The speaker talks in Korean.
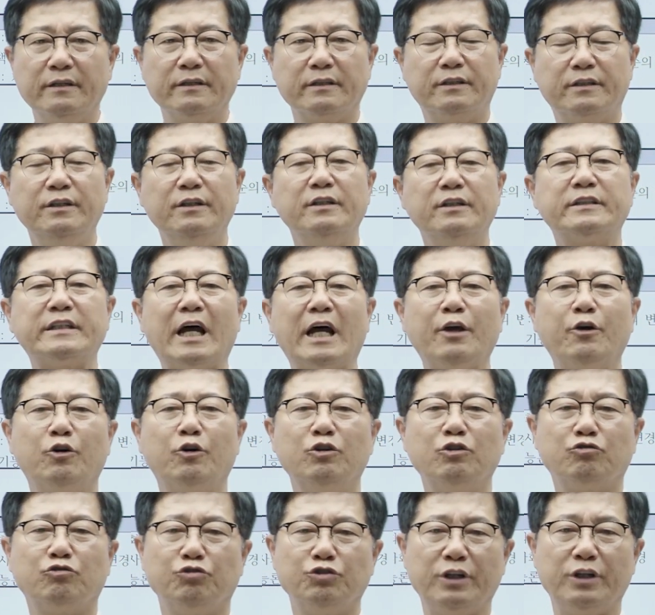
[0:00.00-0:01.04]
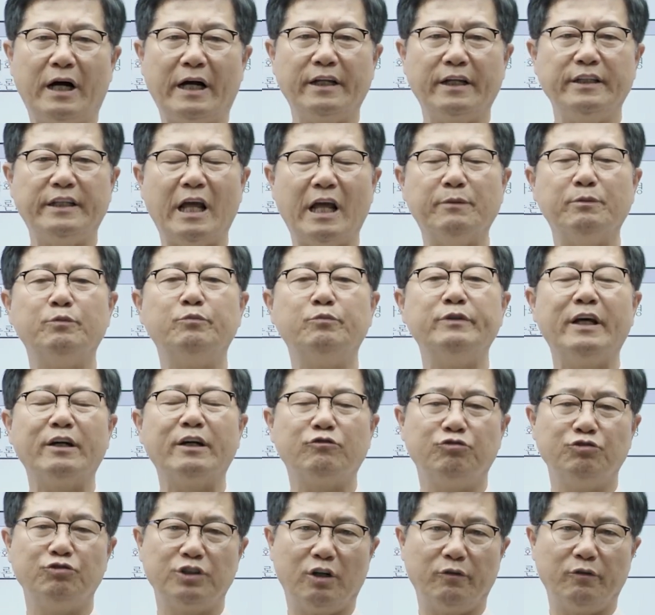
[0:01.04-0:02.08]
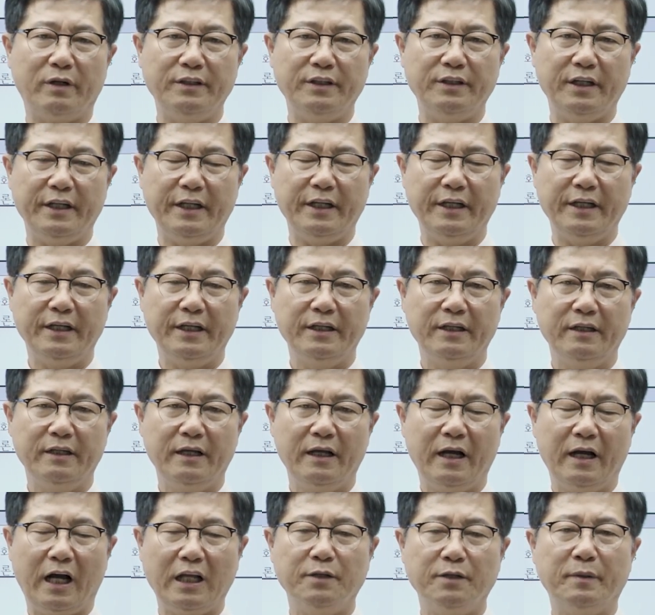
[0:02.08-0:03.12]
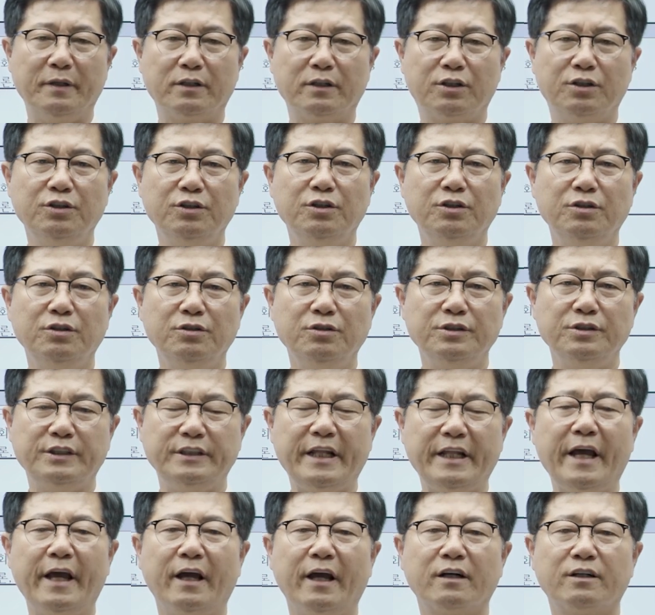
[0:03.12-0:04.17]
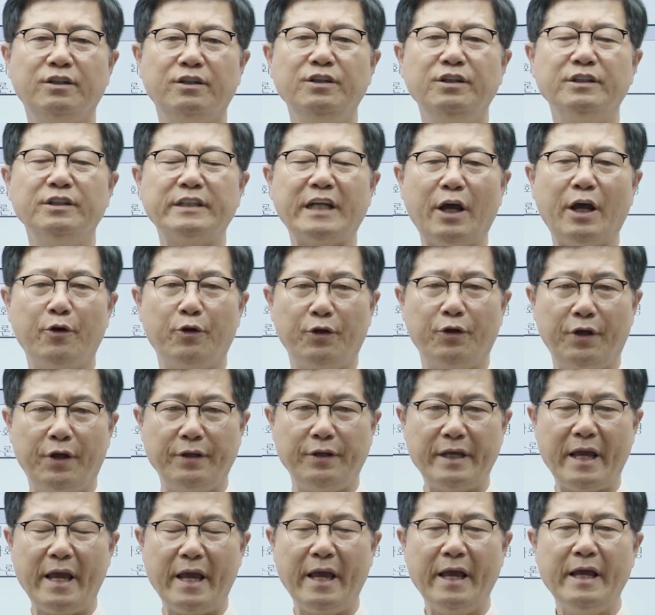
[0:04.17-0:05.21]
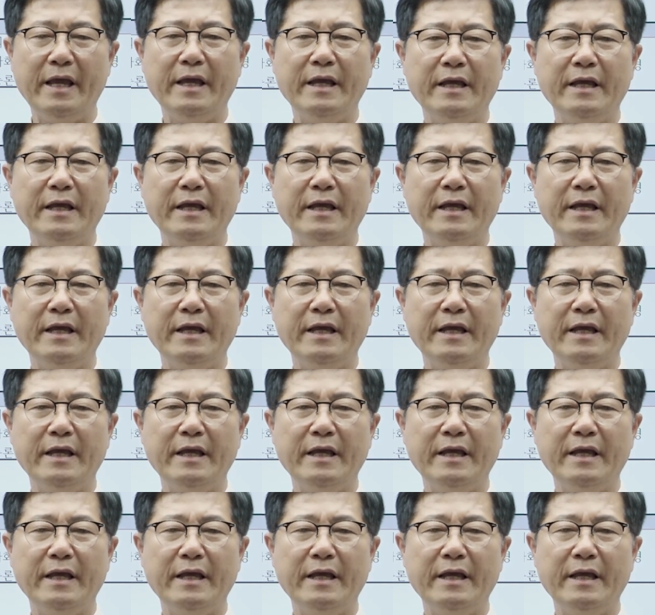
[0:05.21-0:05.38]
그 사회를 구성하는 대부분의 구성원들이 아니면 그 시대 그 사회의